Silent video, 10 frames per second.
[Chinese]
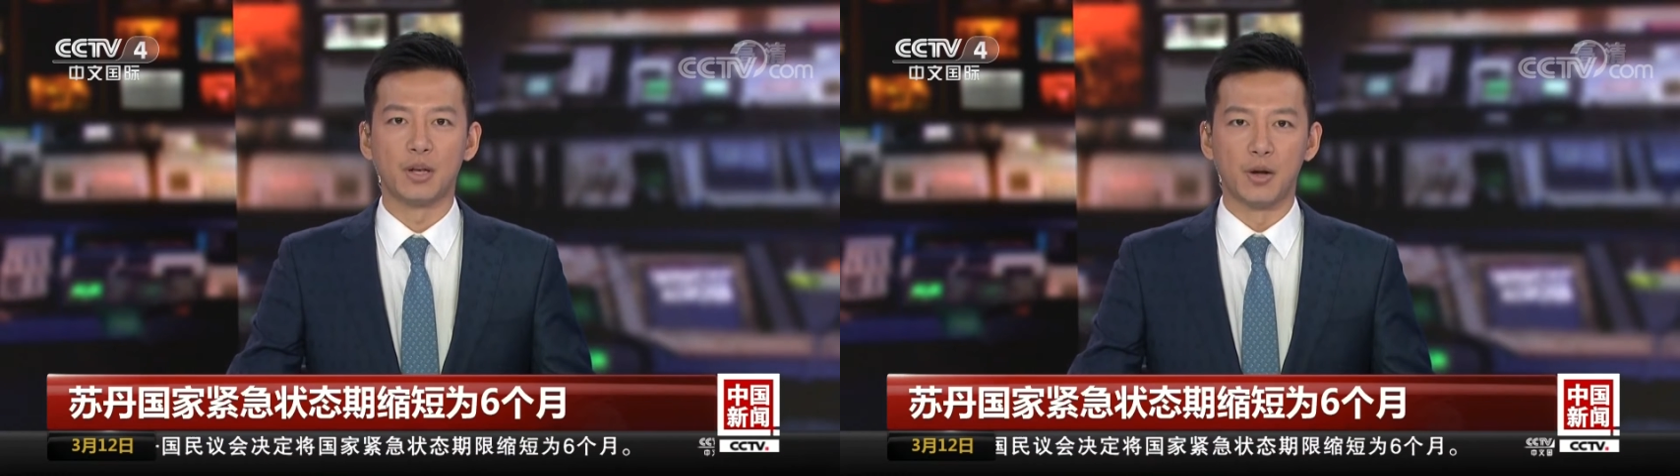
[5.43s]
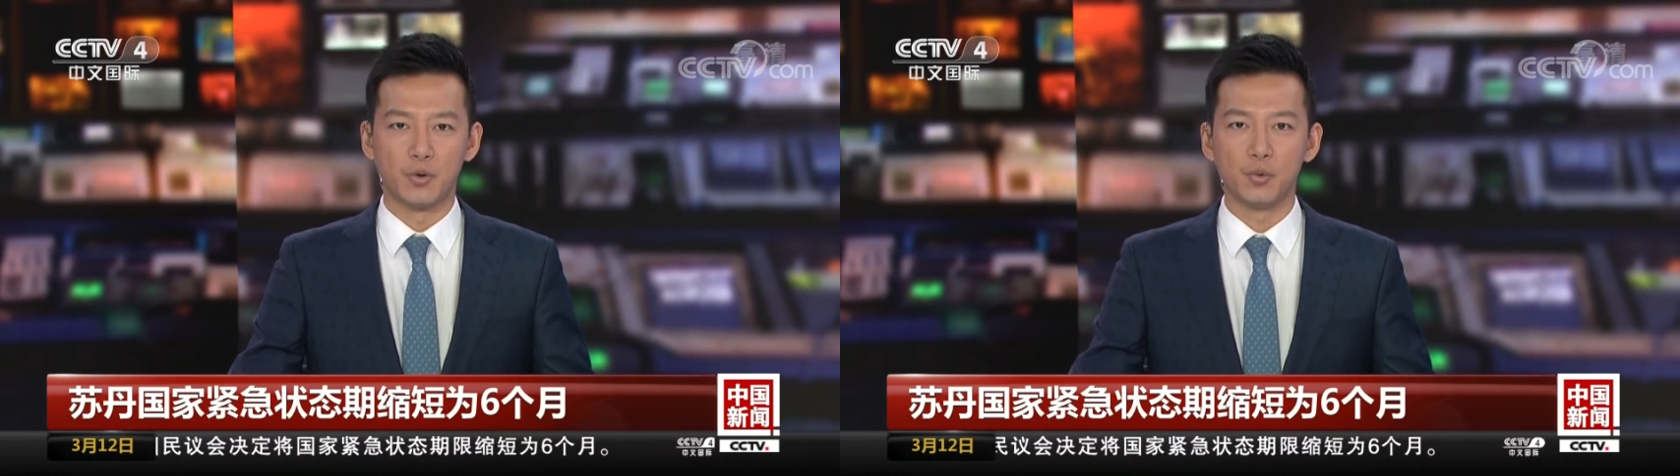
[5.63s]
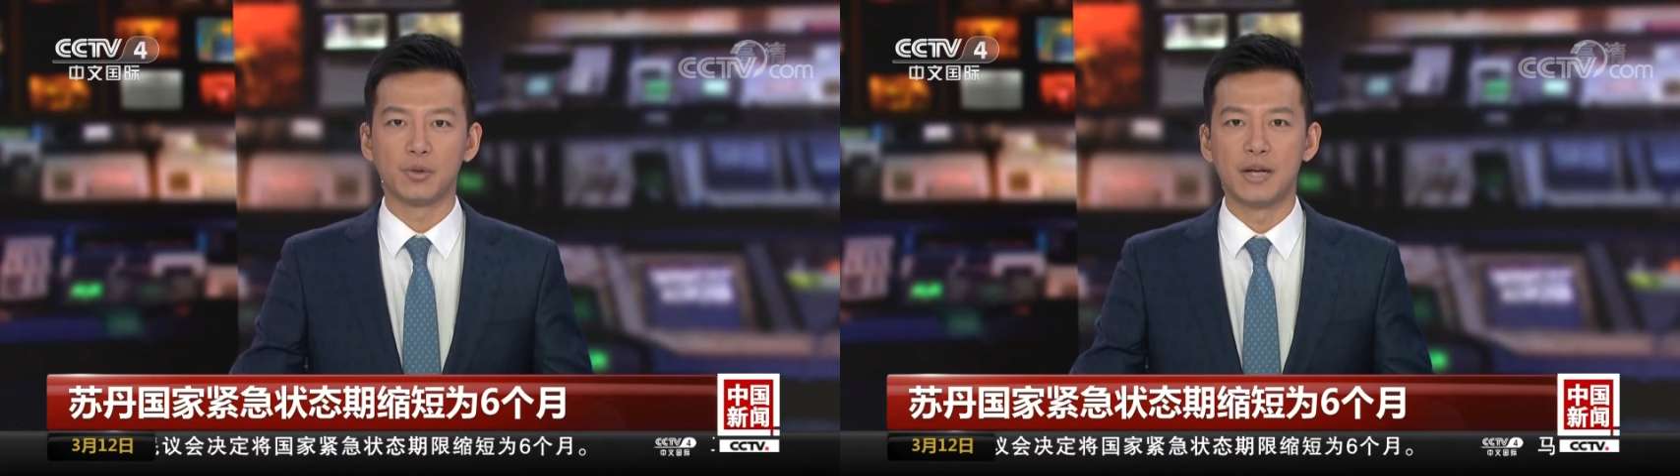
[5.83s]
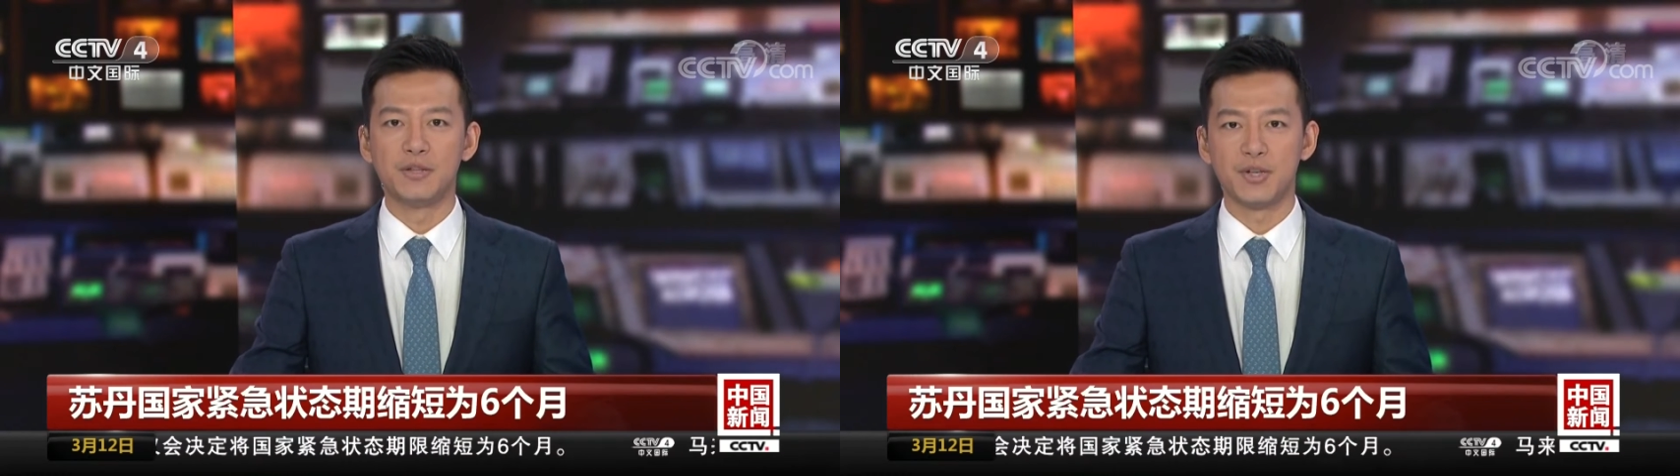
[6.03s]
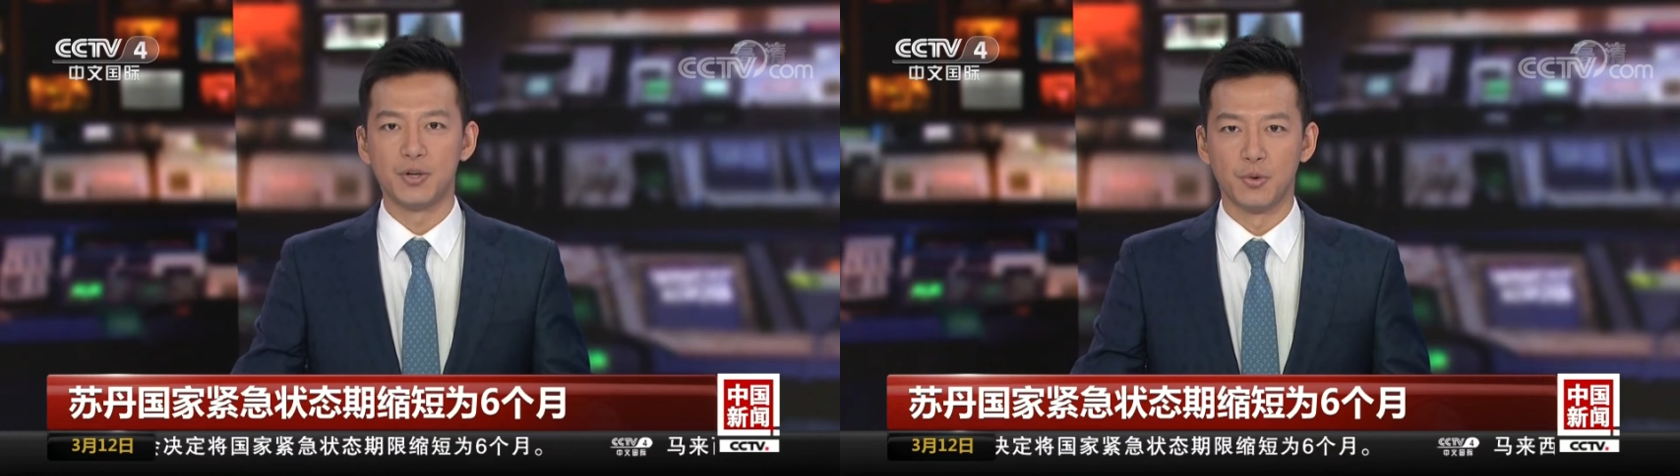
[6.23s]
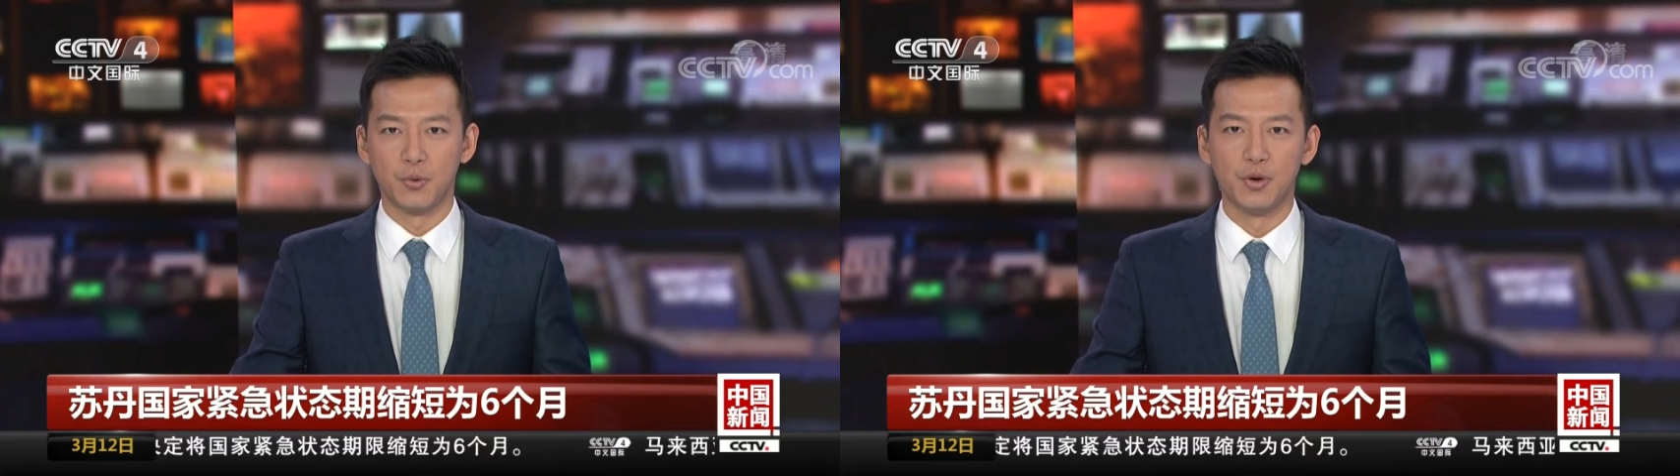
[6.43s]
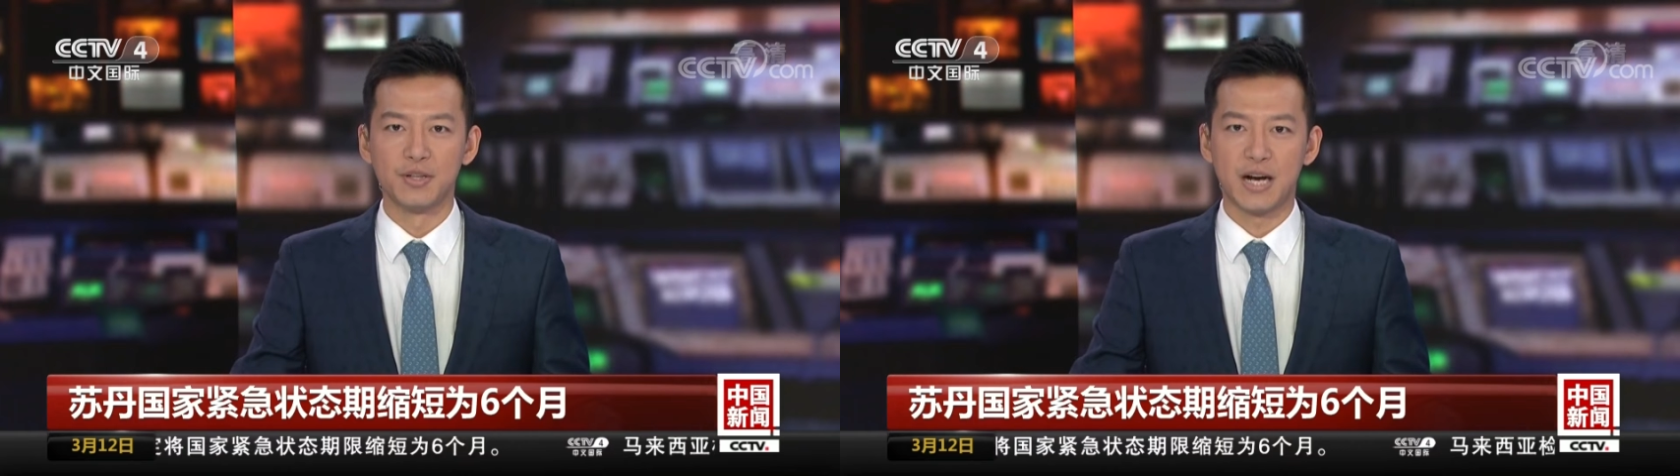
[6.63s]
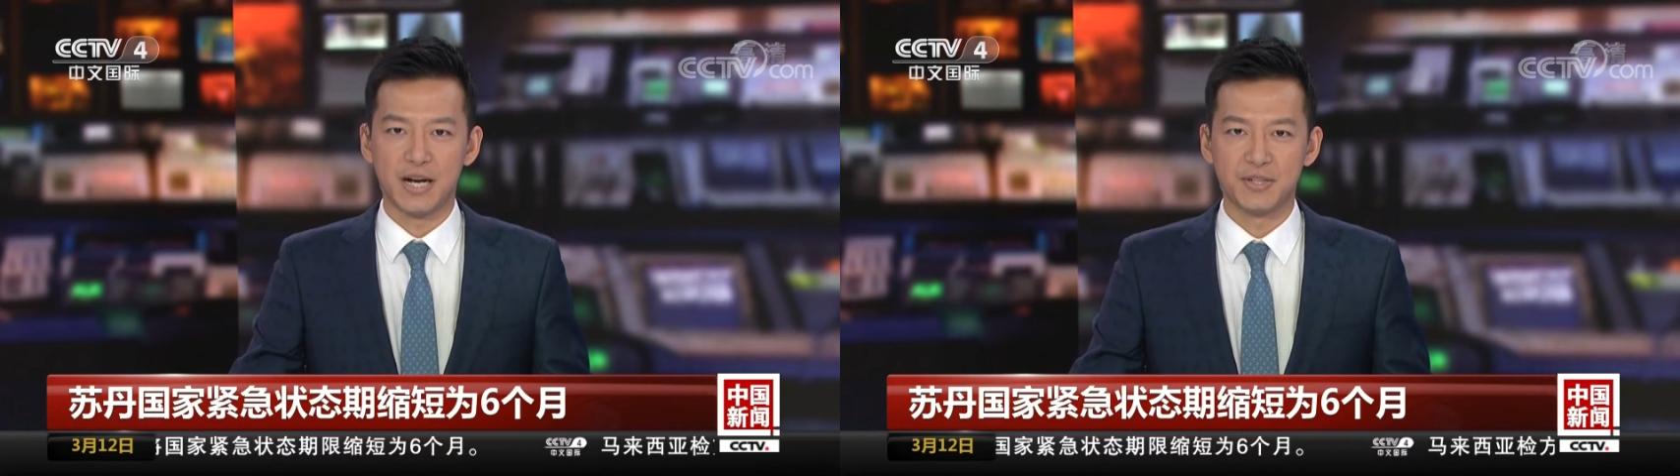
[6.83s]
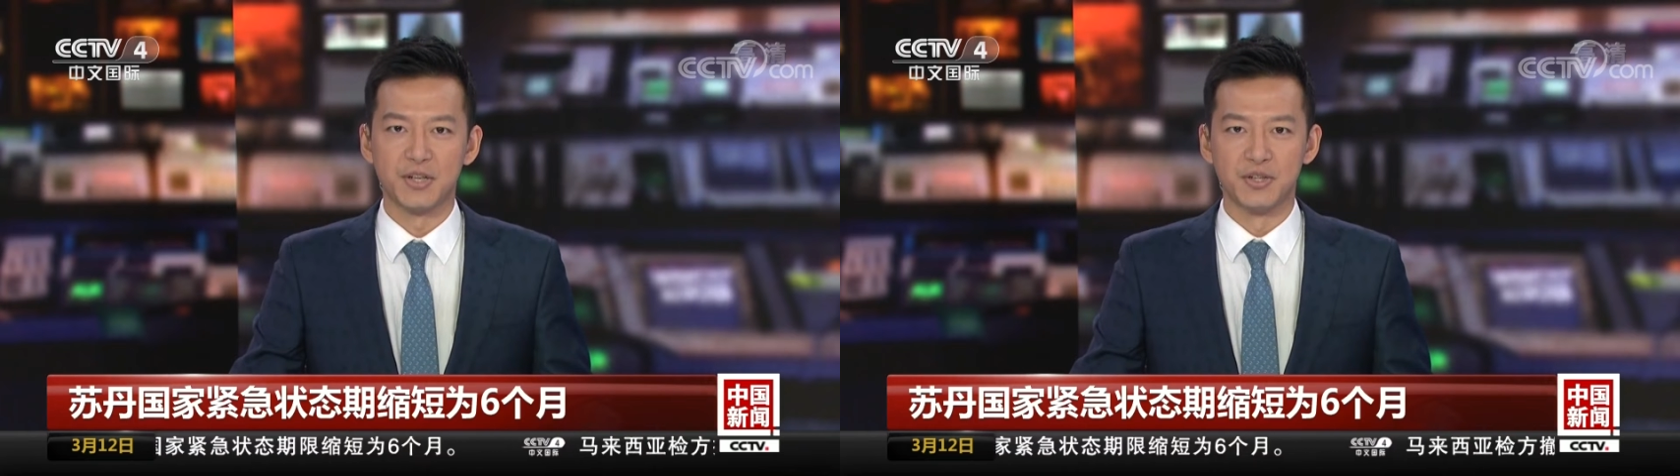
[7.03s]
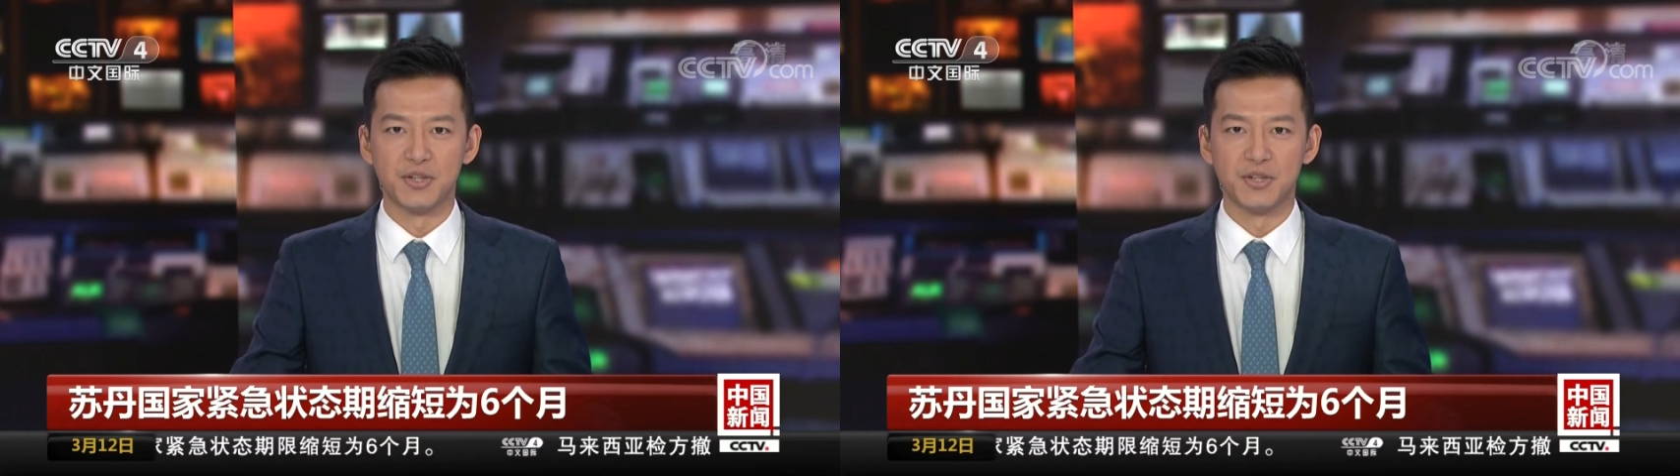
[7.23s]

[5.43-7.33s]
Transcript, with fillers: 的苏丹进入国家紧